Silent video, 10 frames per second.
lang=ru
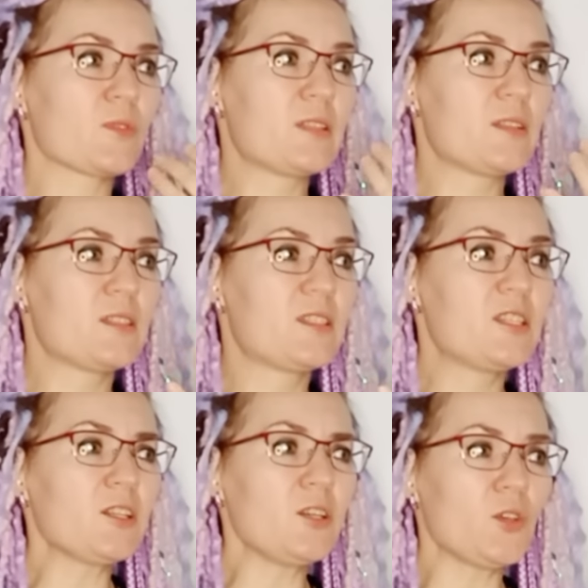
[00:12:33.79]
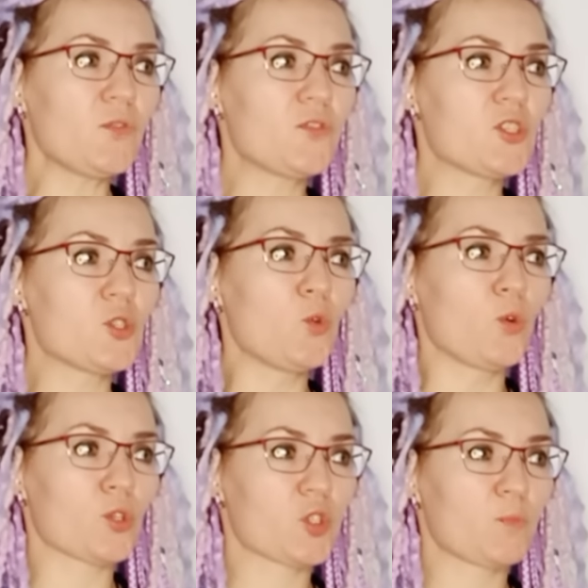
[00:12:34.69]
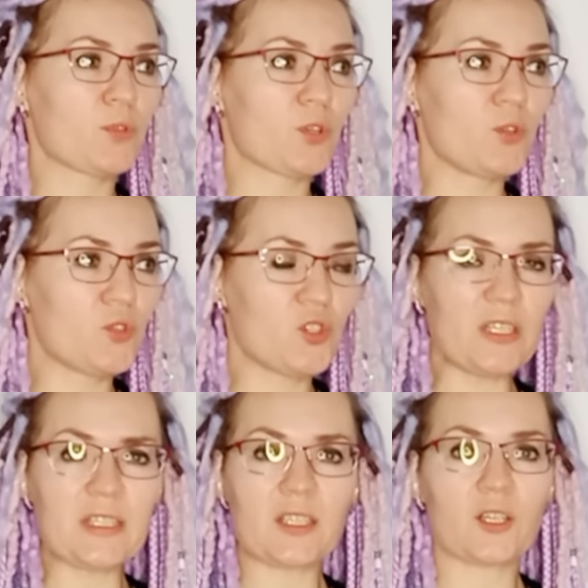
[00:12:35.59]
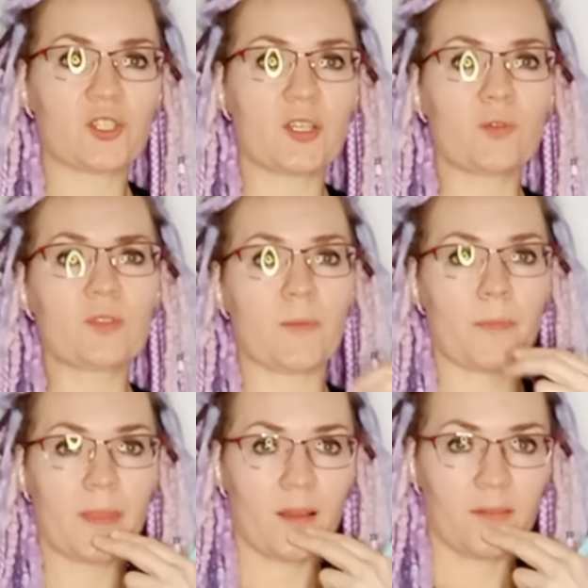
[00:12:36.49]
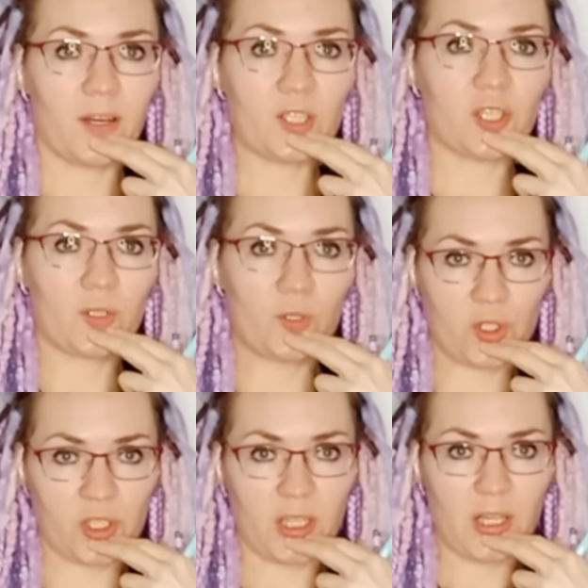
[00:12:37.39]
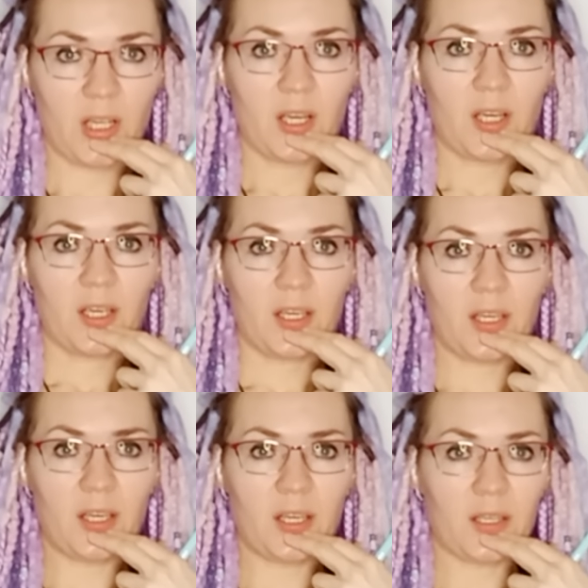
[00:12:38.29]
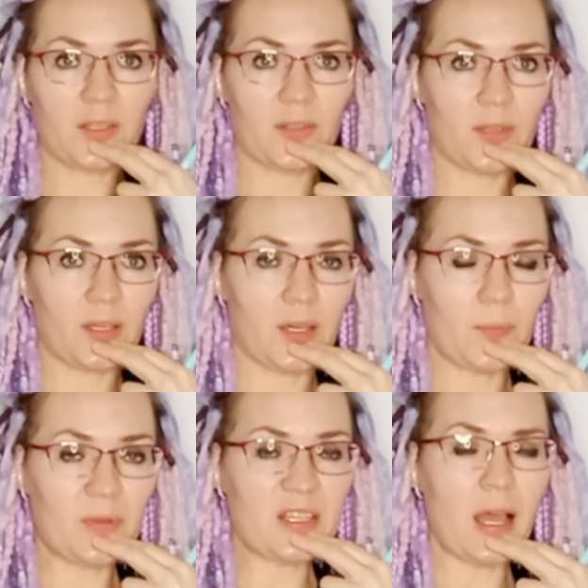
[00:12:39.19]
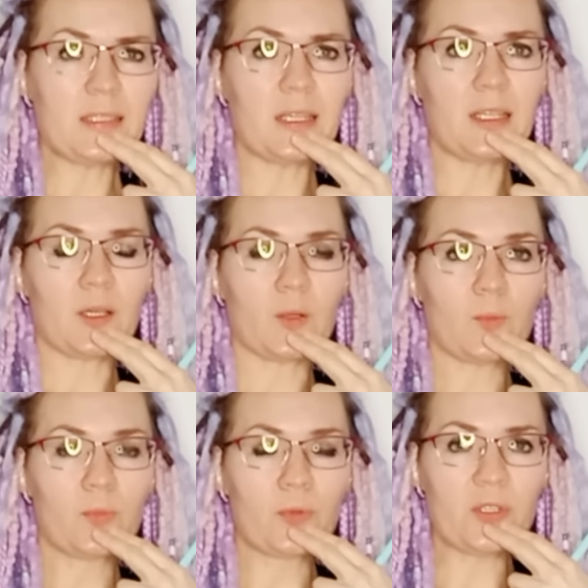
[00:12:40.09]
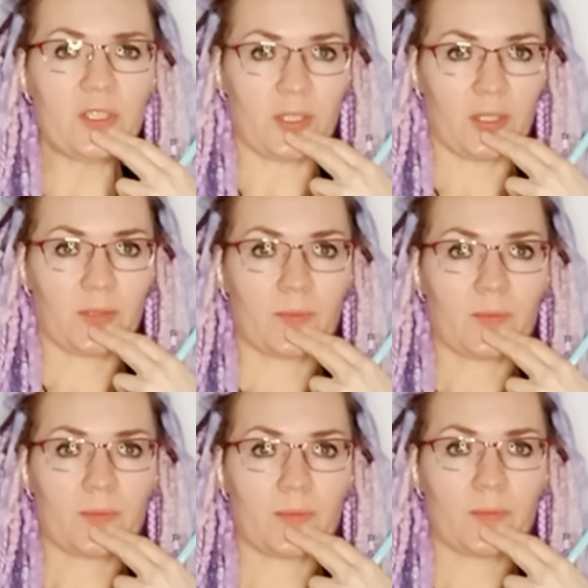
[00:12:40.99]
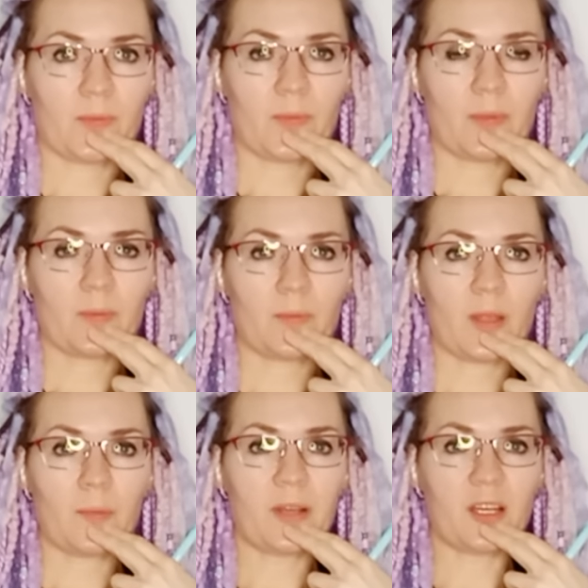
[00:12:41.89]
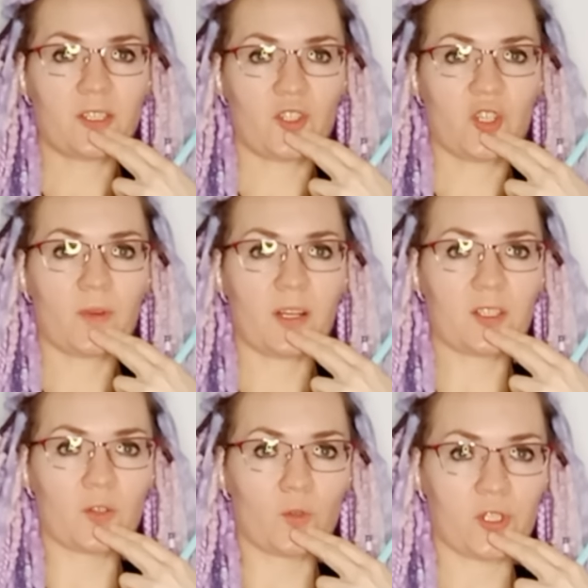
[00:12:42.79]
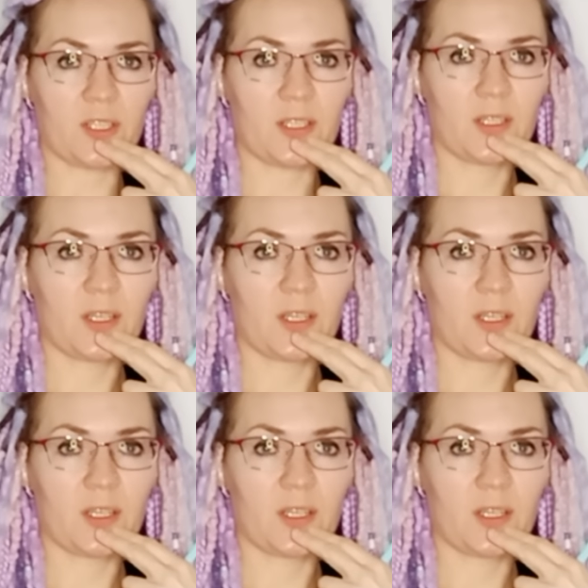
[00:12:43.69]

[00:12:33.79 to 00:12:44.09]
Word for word: сделает все, чтобы подключиться к шлюзам вашей души. И обязательно будет, прежде чем разрушить,